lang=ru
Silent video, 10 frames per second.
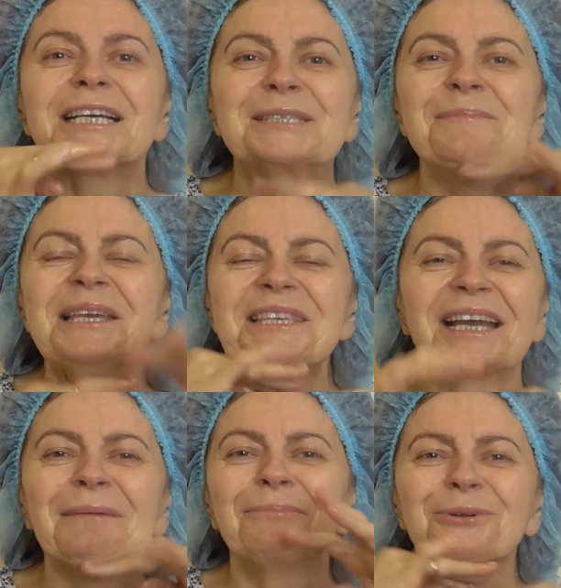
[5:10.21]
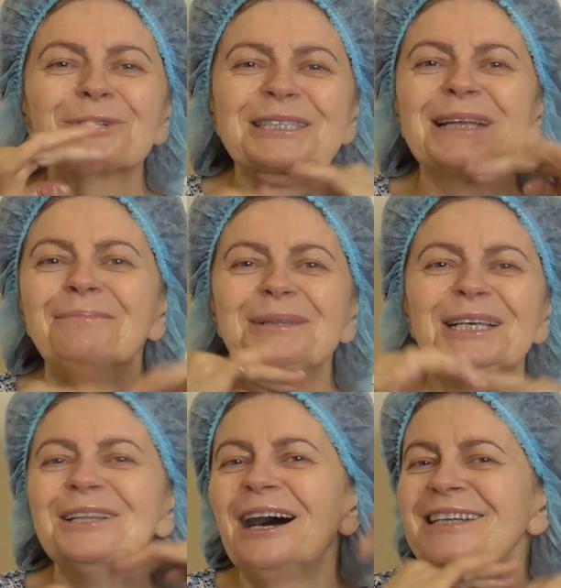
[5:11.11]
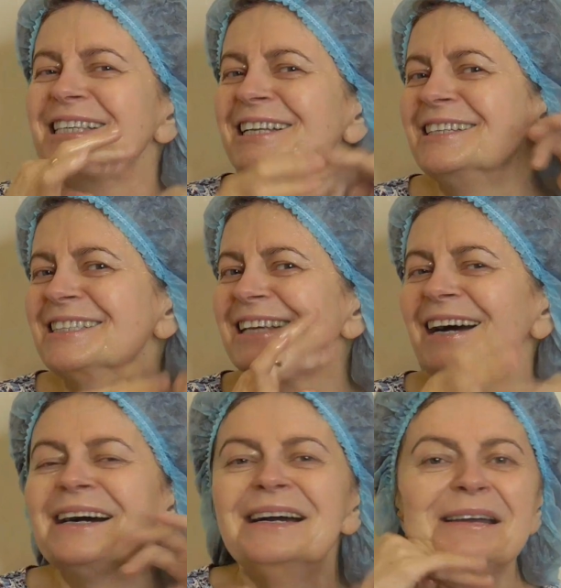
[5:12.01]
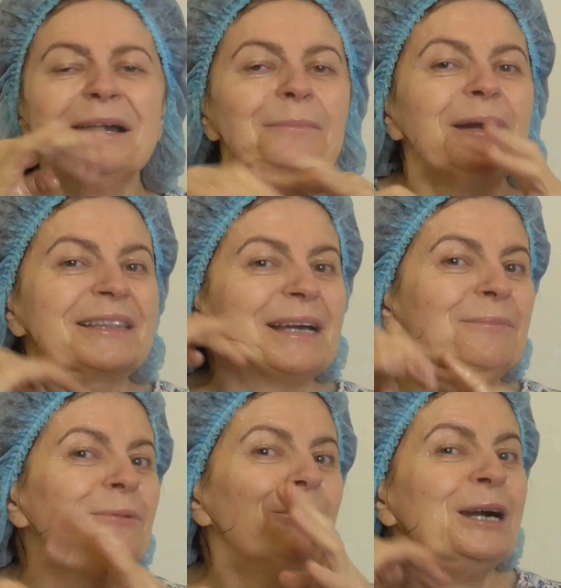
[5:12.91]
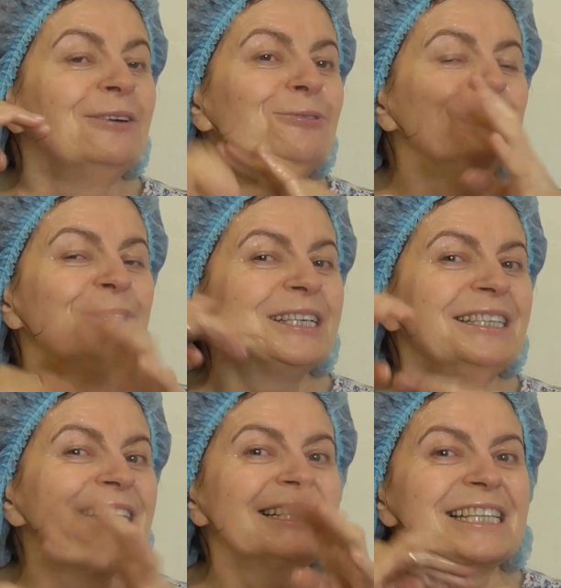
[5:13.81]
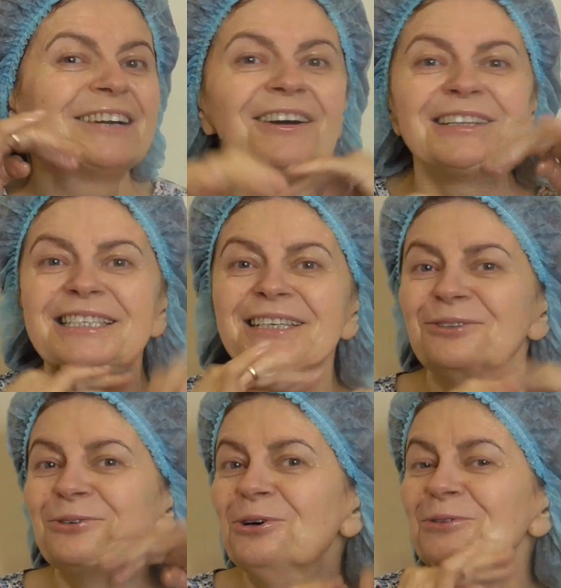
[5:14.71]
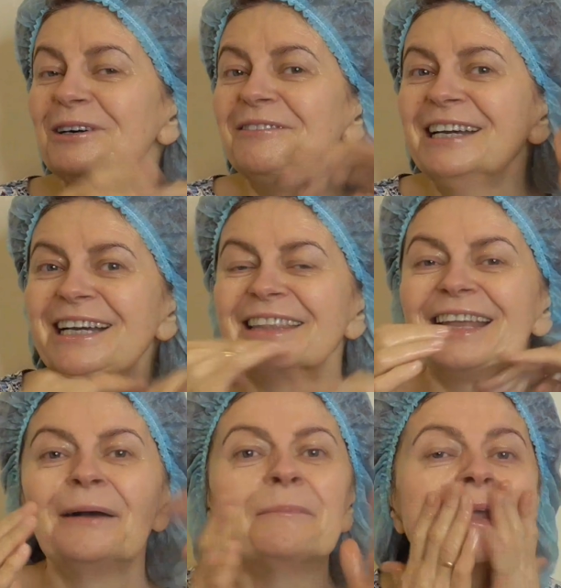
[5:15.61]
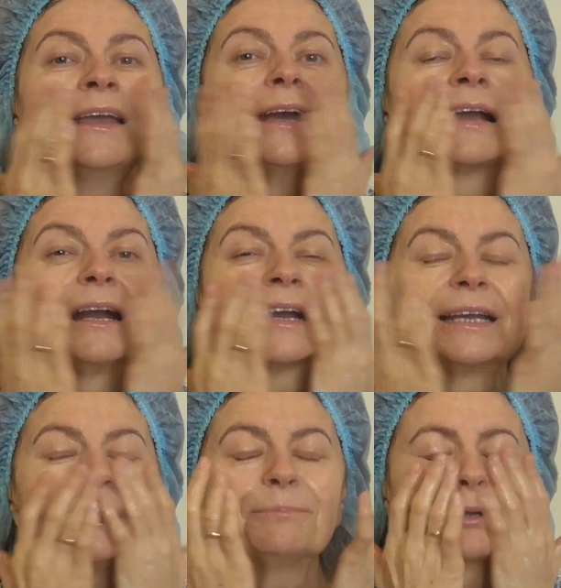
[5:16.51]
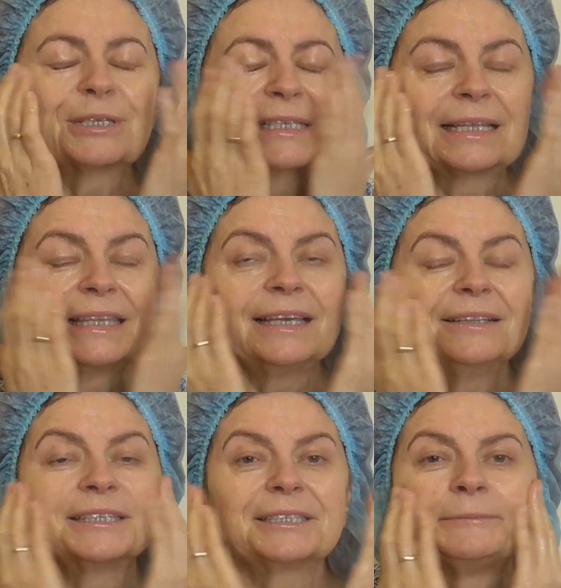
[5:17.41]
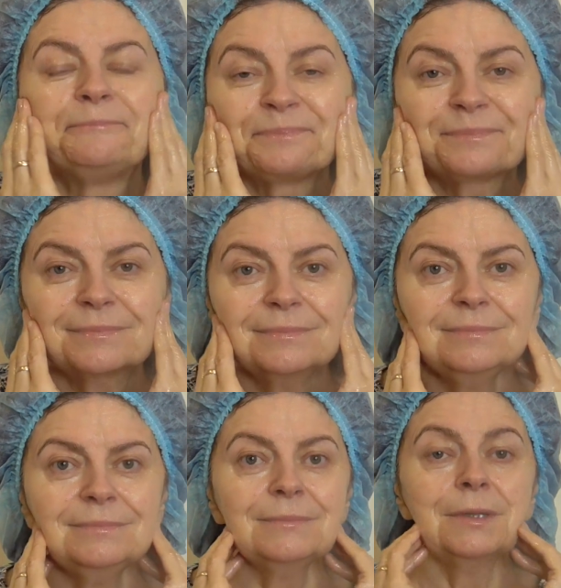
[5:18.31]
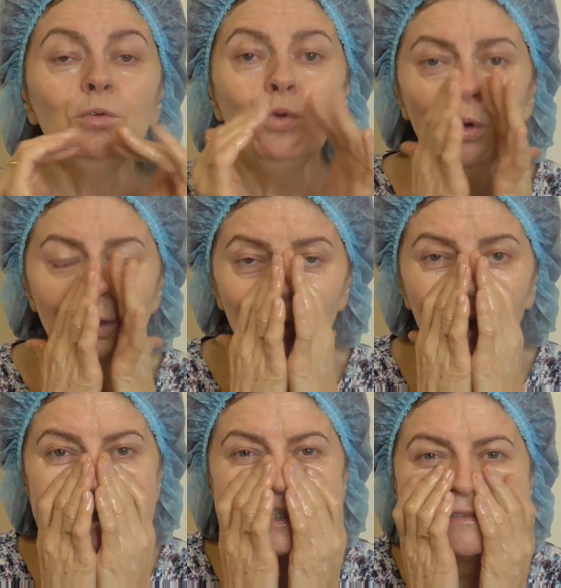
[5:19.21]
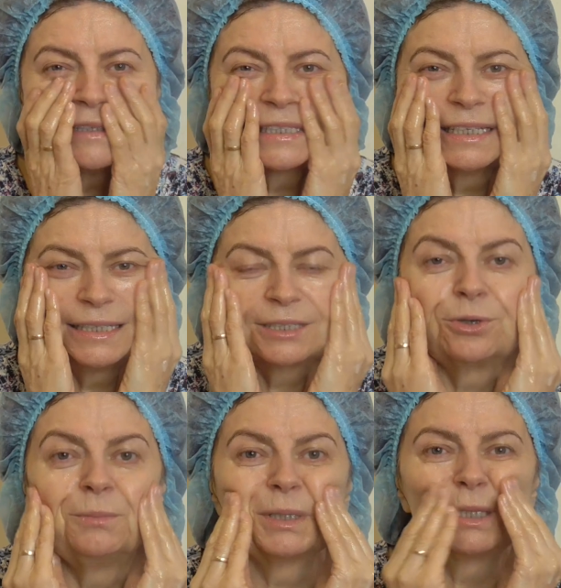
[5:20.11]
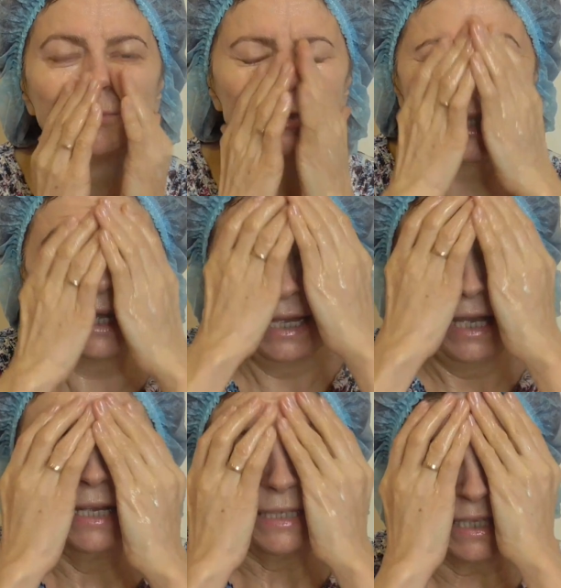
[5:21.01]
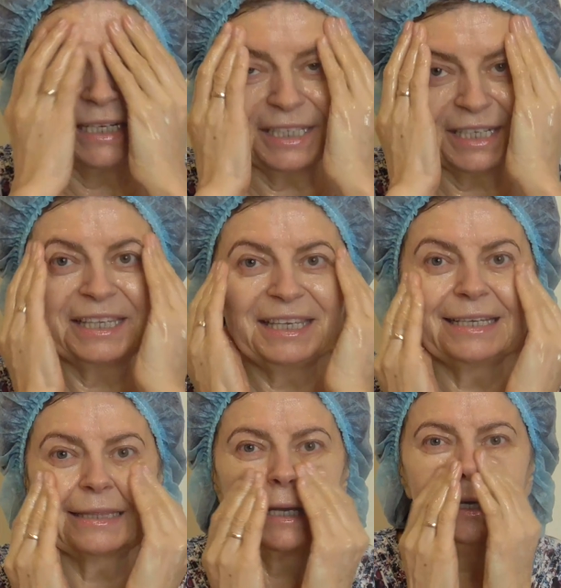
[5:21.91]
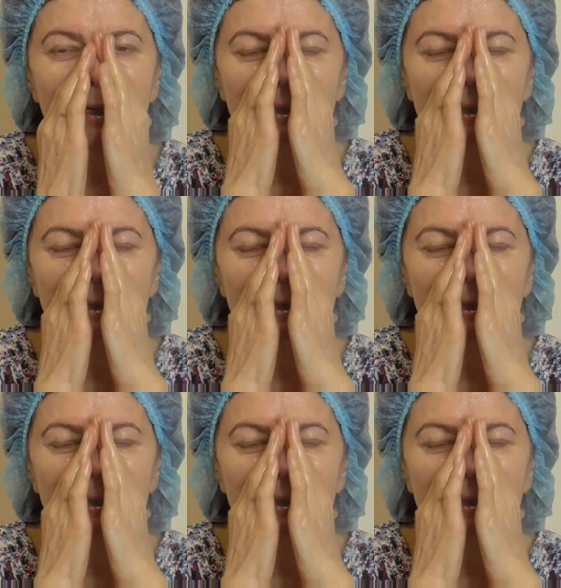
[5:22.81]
косметика просто плыла с лица. Поэтому у них не оставалось другого выхода, как э, просто делать ухаживать за лицом, потому что скрыть какие-то